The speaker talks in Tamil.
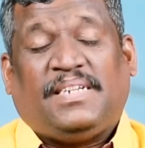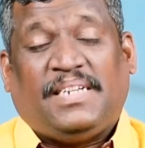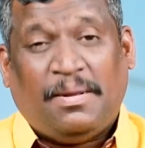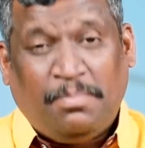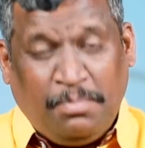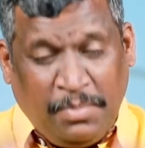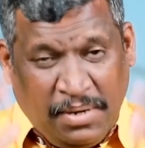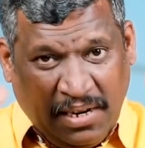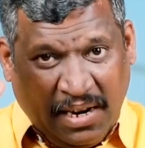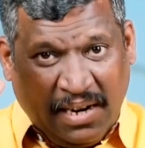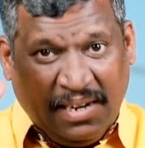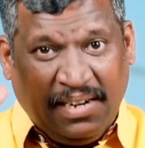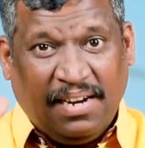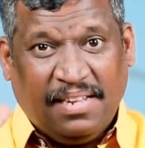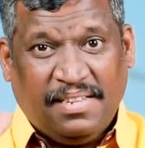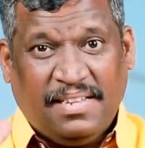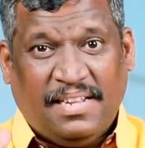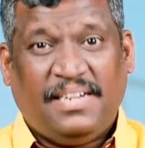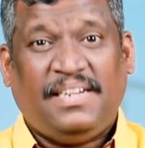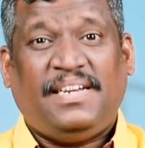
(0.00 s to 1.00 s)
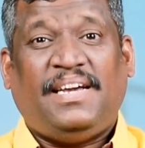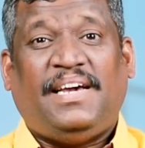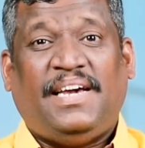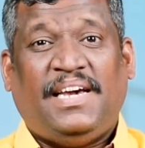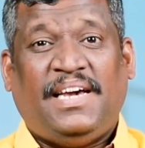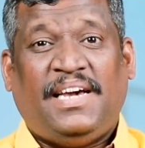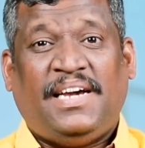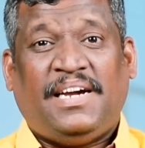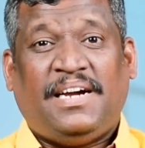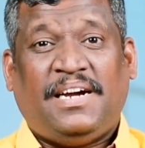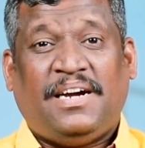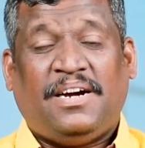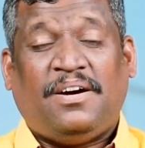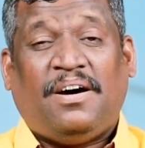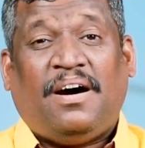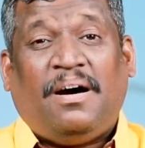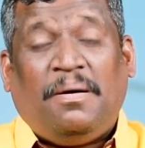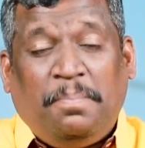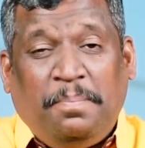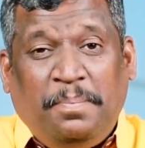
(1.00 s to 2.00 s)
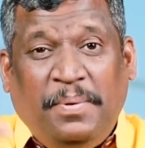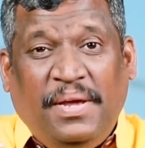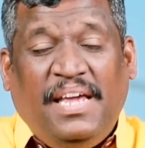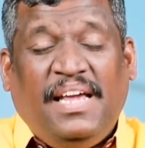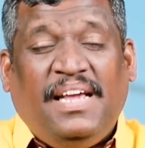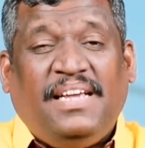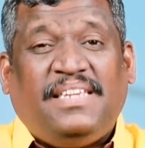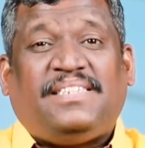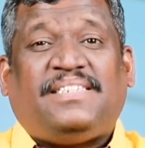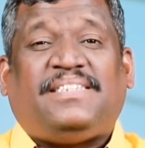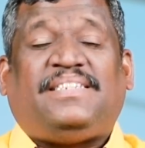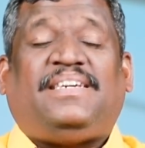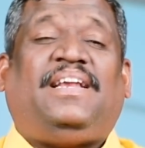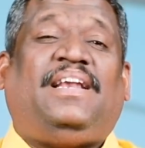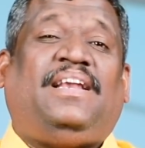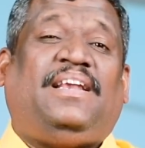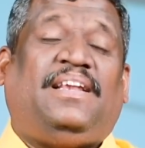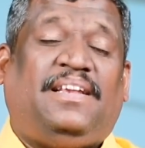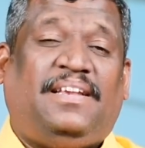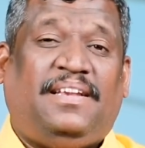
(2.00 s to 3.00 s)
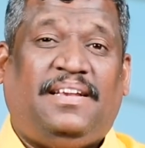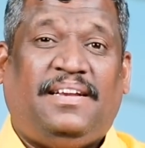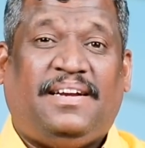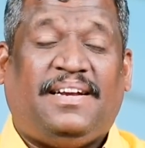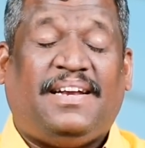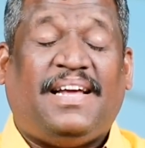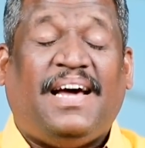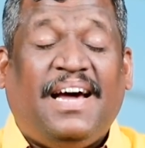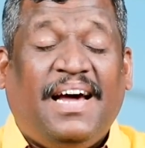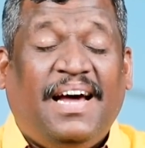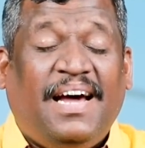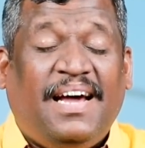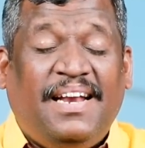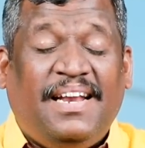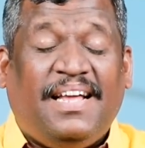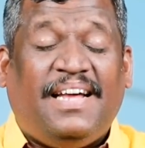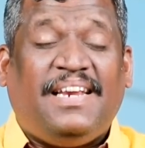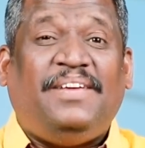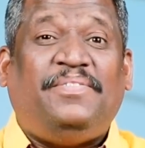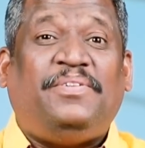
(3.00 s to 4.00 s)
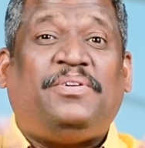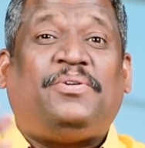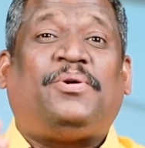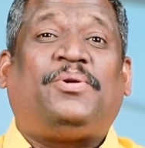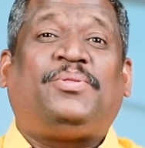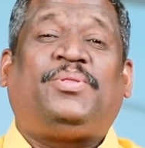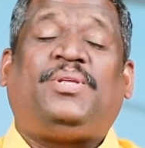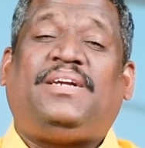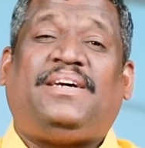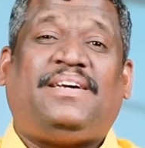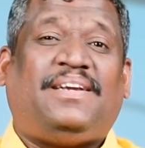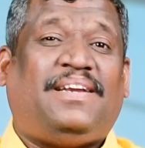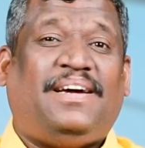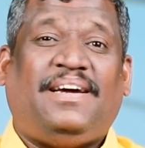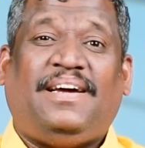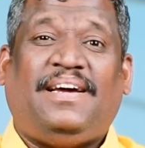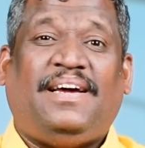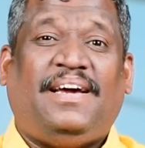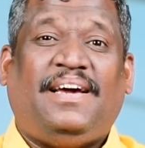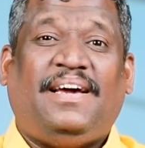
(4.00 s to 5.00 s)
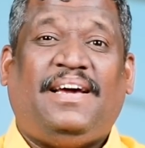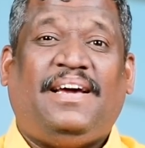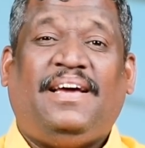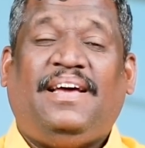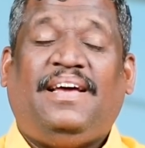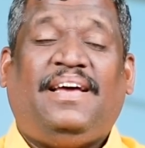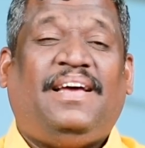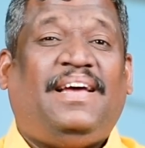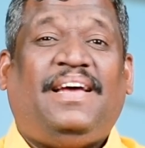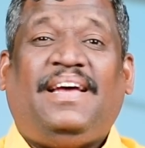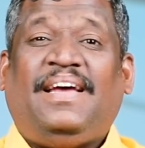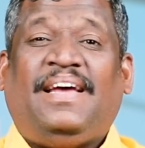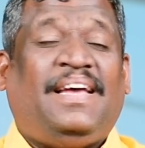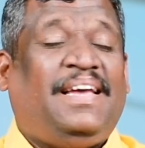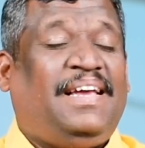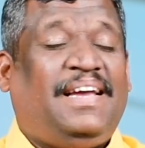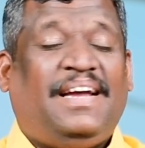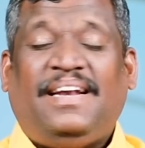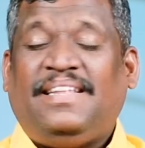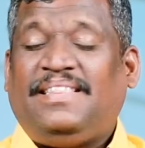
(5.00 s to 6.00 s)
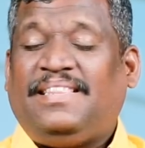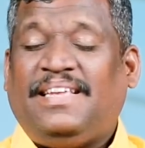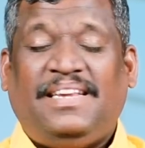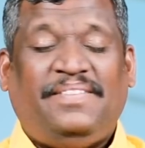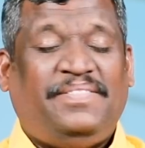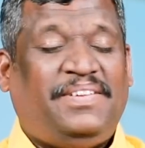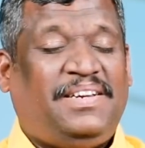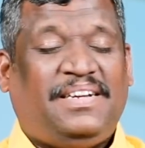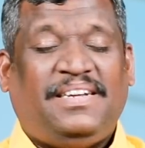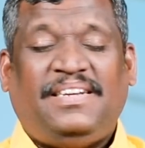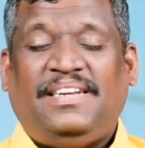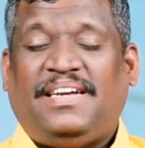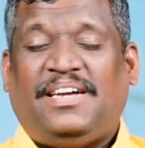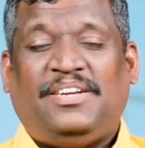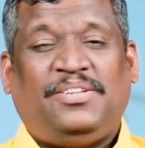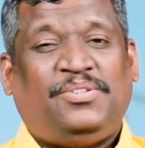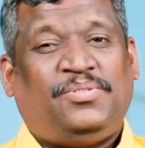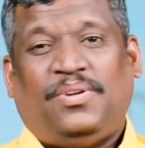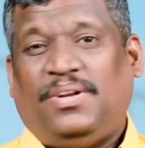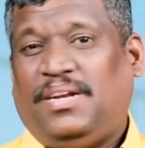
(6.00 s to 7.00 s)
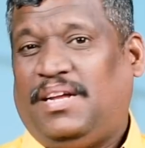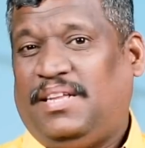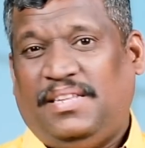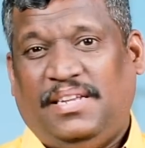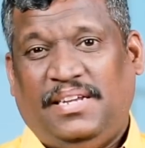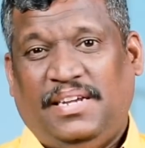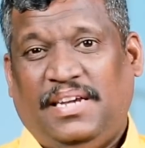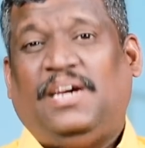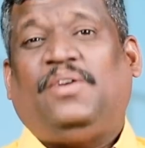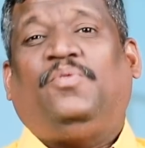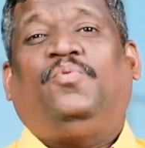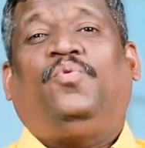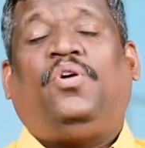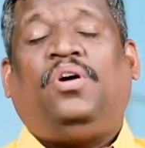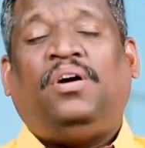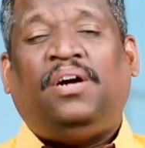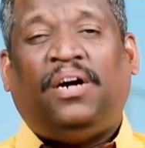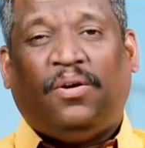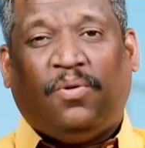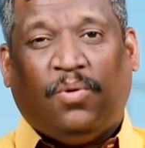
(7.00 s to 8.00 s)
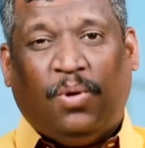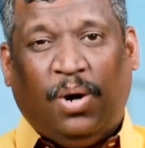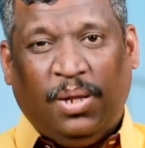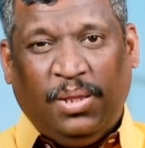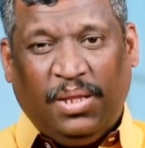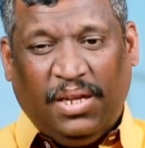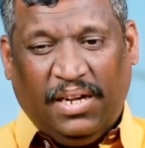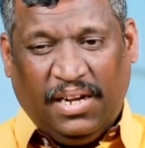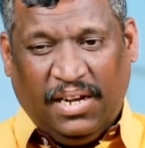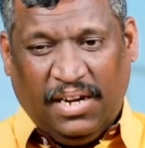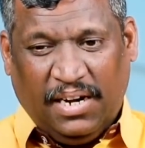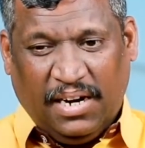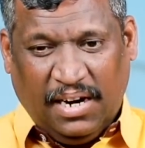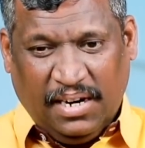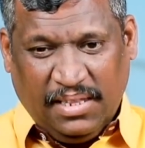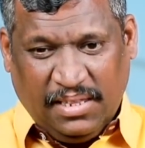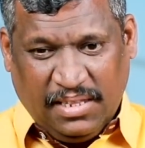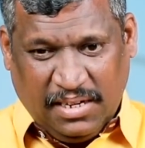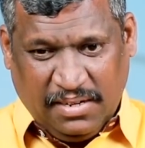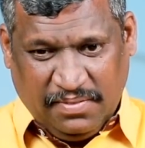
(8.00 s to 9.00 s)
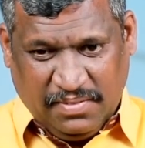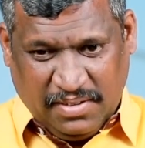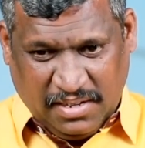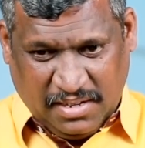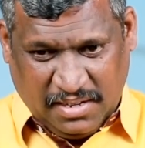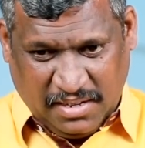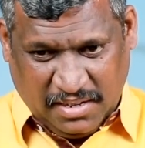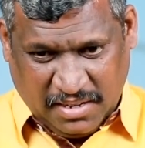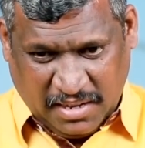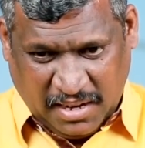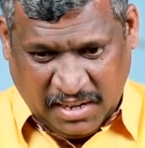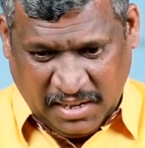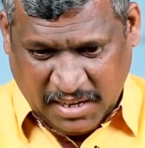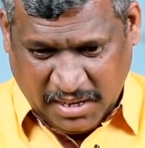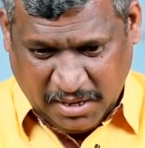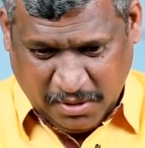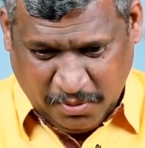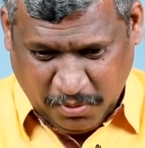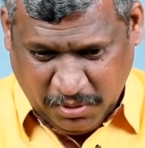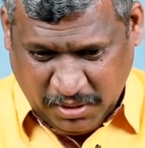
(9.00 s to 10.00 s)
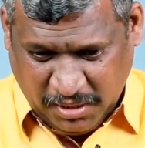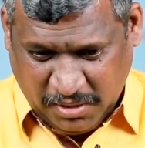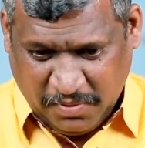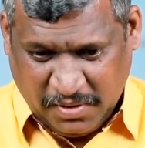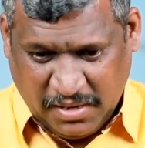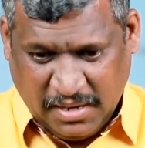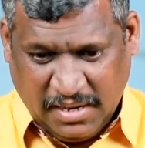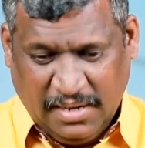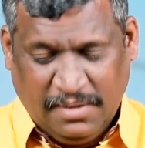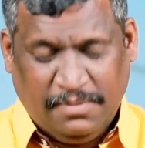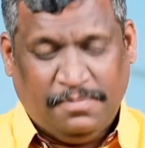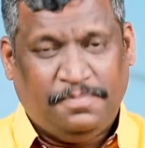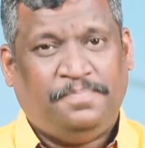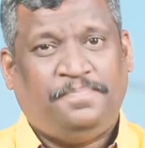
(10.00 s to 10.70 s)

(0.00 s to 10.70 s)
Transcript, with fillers: நம்ம நாட்டில் தாங்க காப்பிங் ஸ்கில் நகல் அறிவு கொடுத்துருக்குறாங்க எழுத்தறிவு இருக்குன்னு யாரும் சொல்லாதீங்க உங்கள் குழந்தைக்கு எழுத்தறிவு இருக்குன்னா எங்கிட்ட கூட்டிகிட்டு வாங்க